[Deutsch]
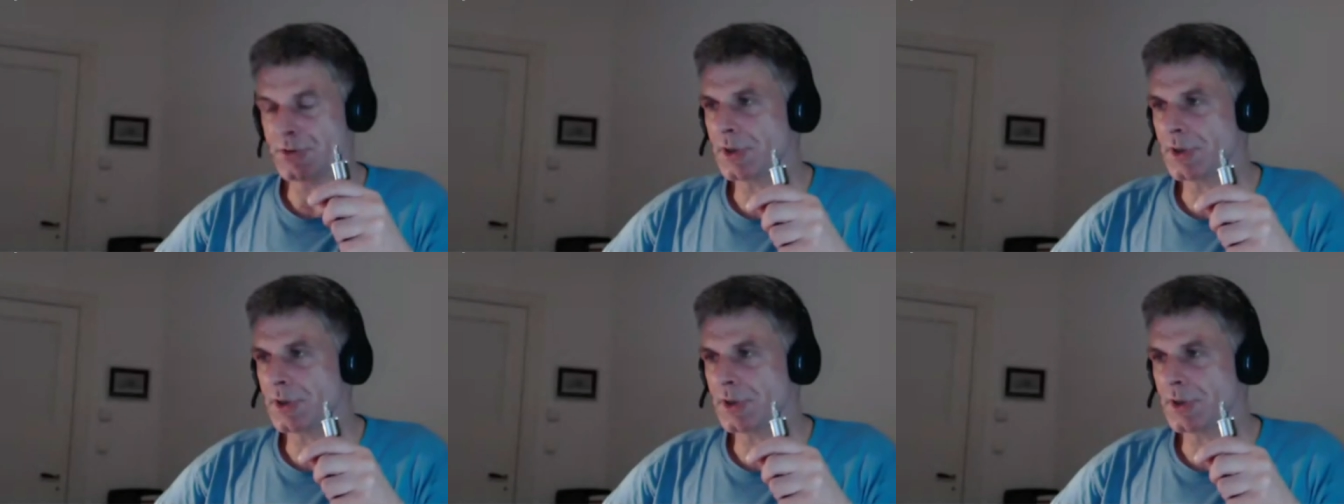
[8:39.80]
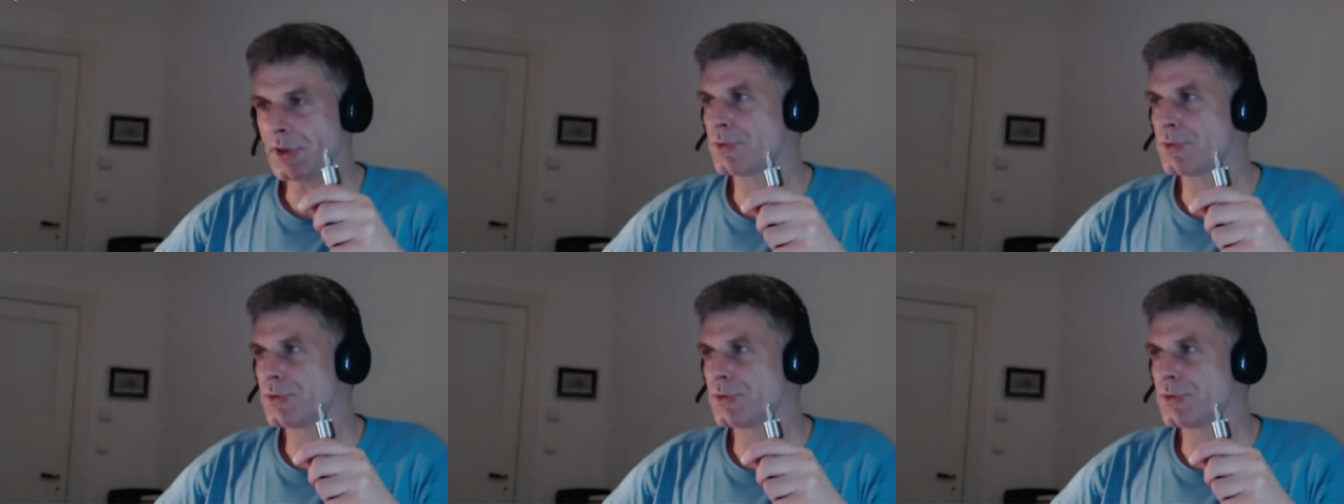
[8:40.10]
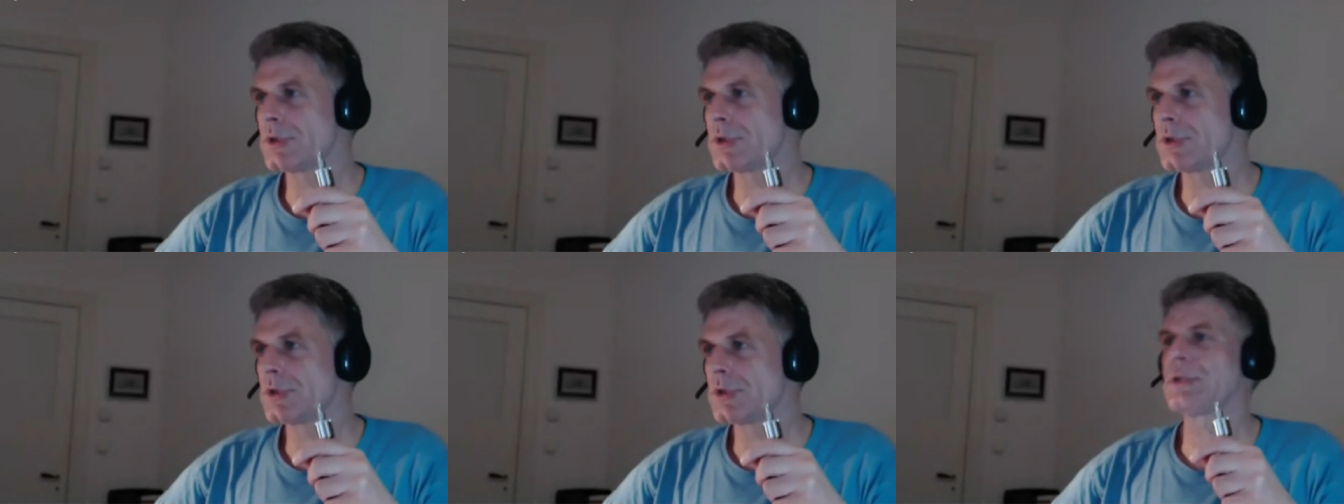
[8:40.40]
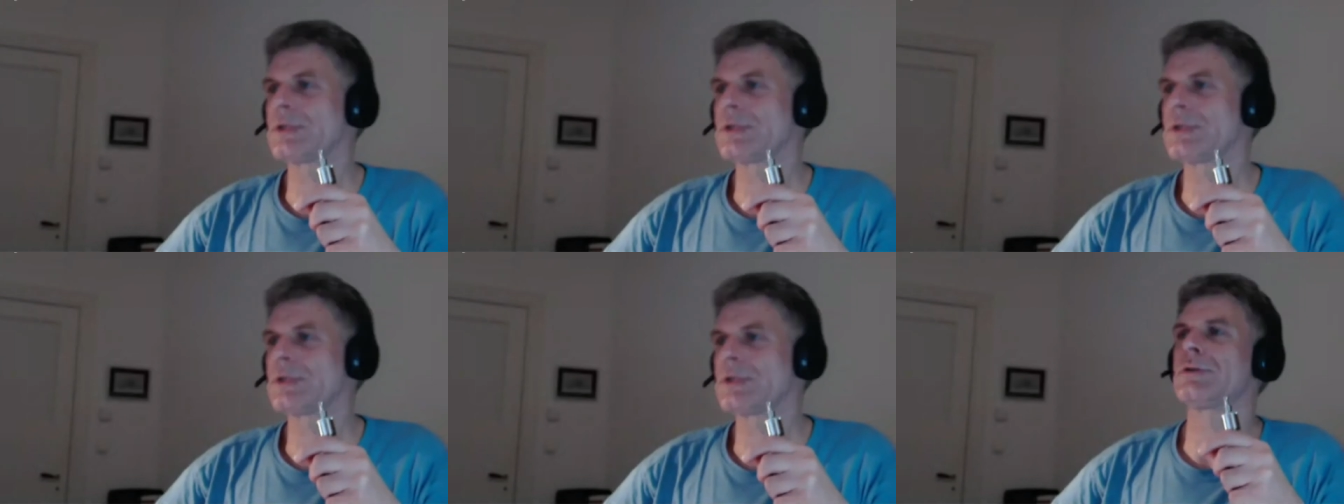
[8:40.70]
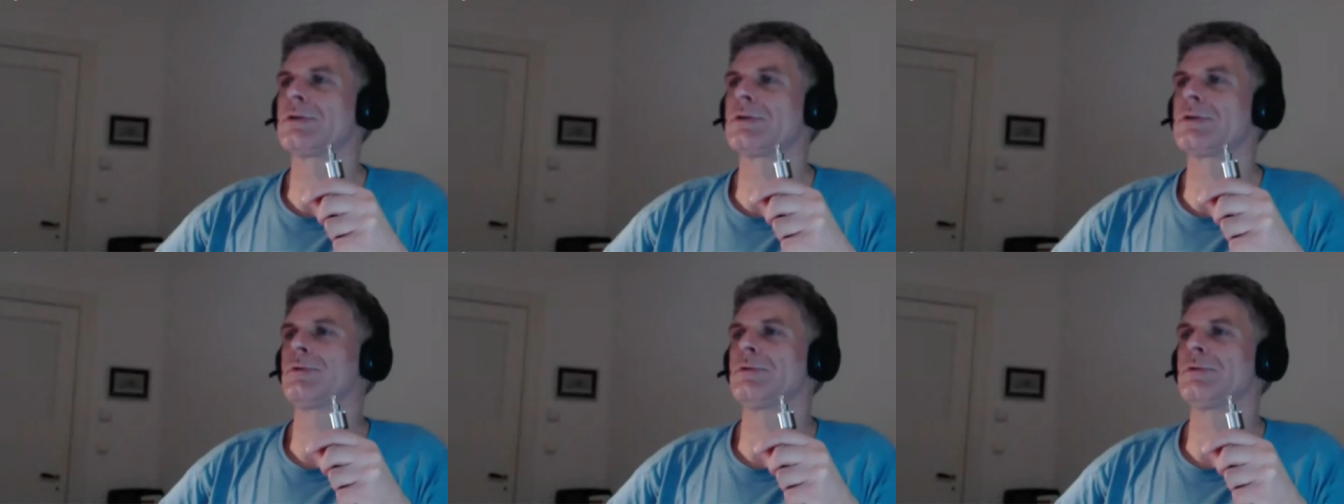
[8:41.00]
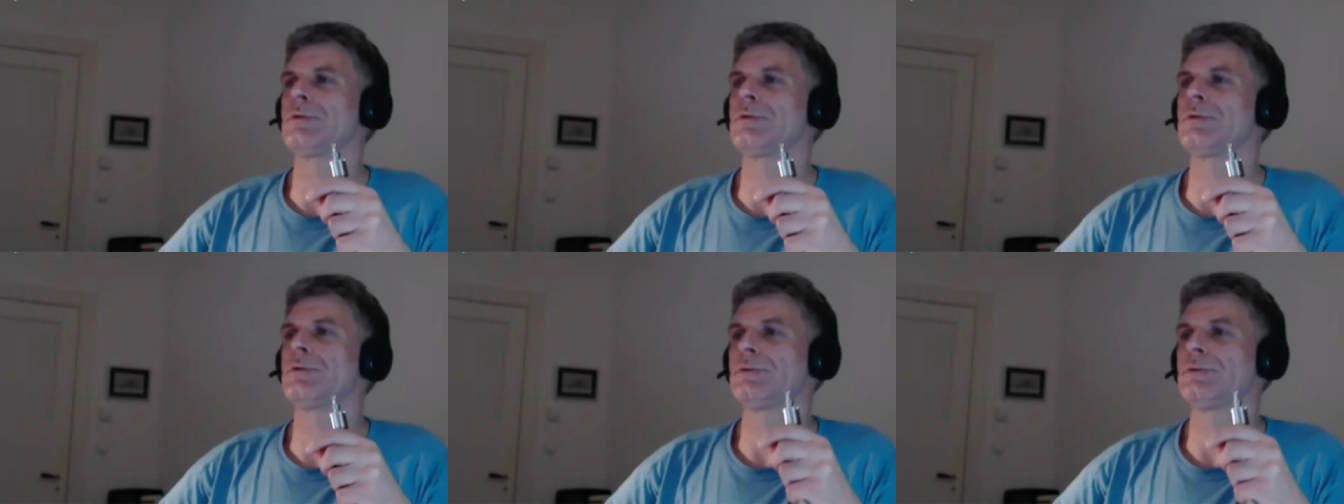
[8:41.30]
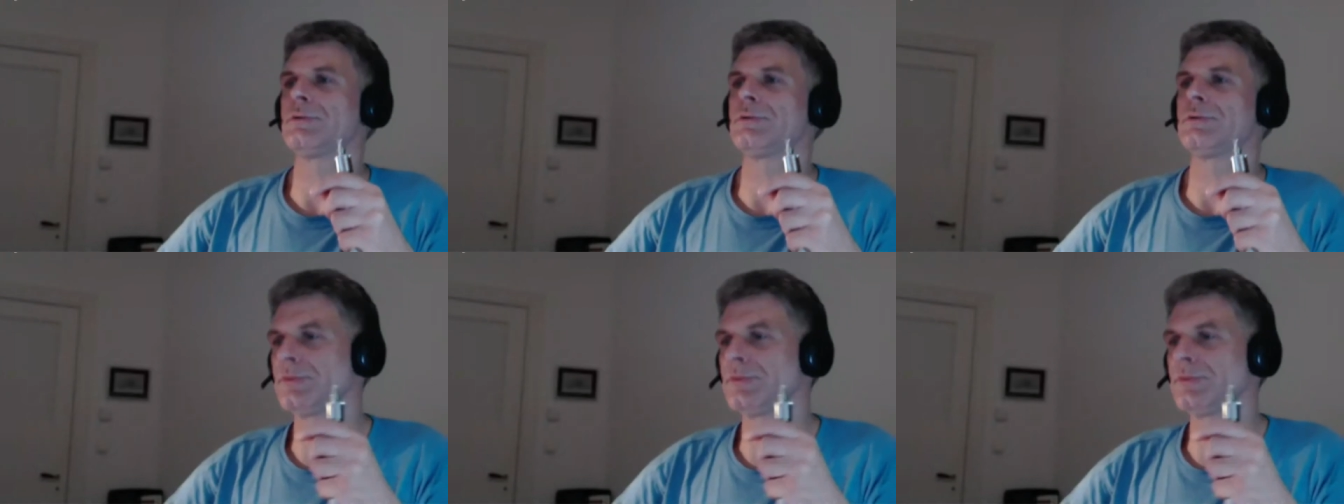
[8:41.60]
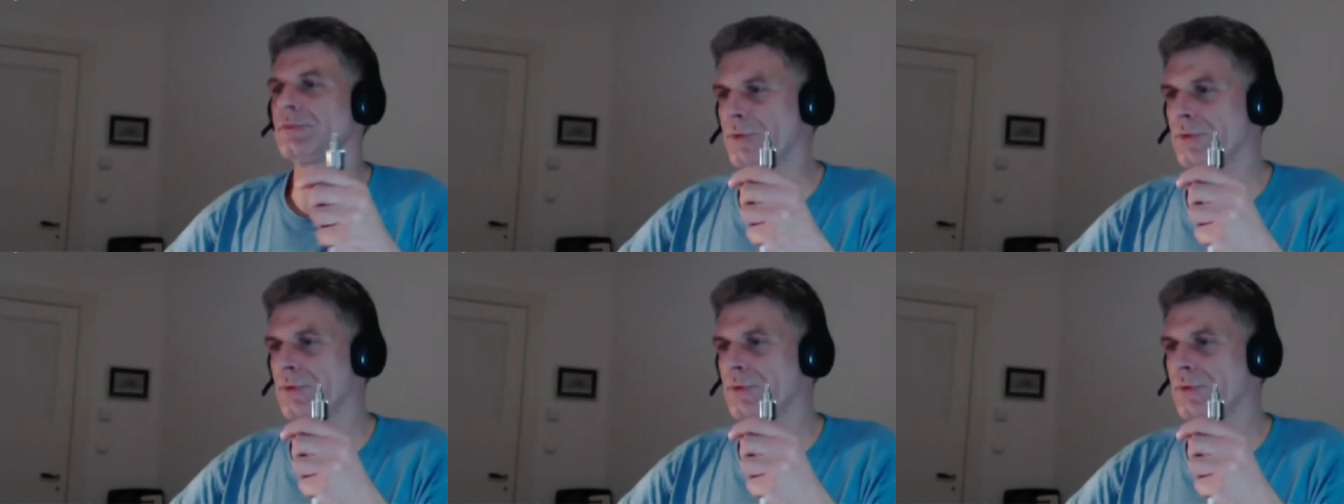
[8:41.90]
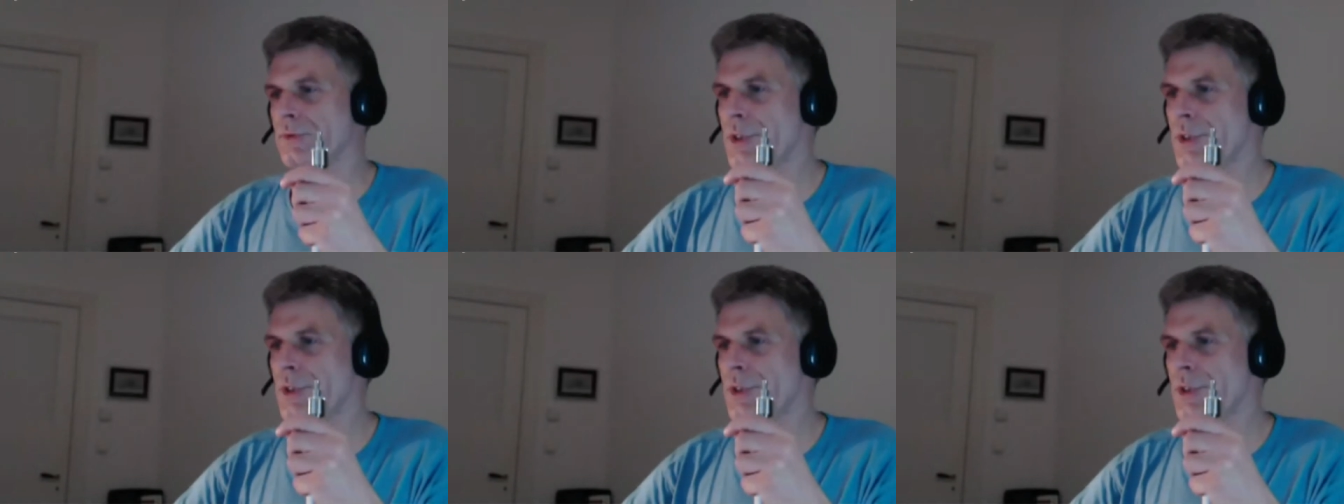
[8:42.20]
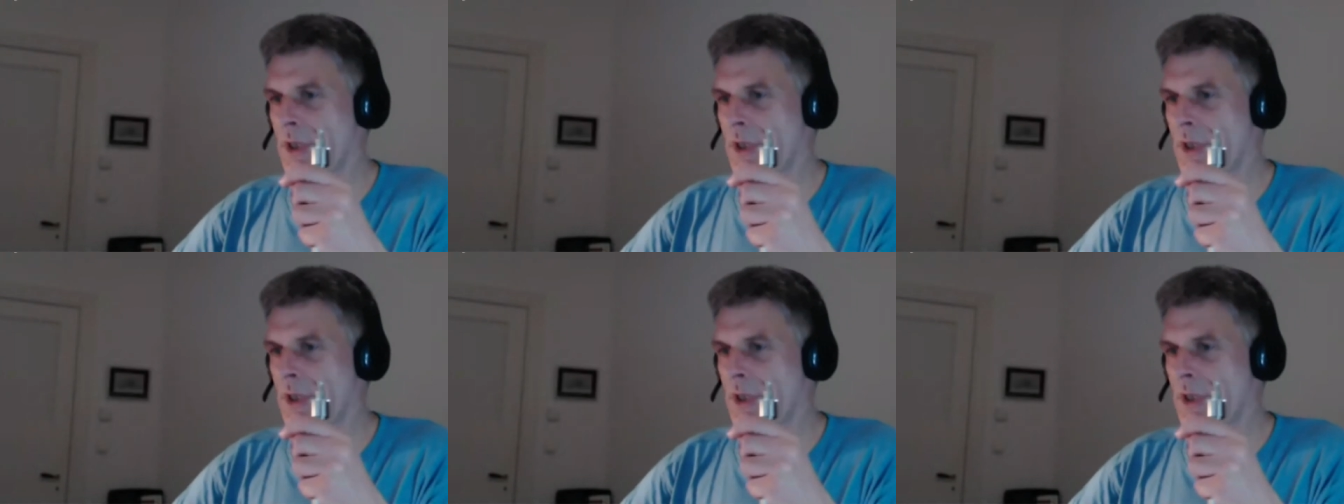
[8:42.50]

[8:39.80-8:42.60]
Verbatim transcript: kurz zu unseren Bildern,